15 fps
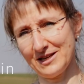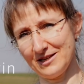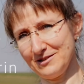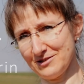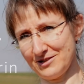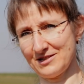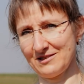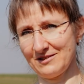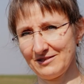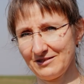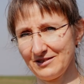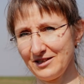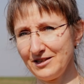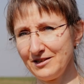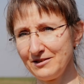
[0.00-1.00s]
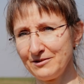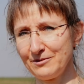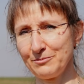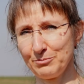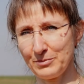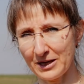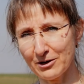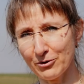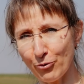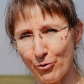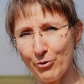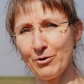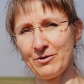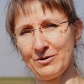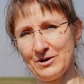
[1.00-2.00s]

Kind in Mero.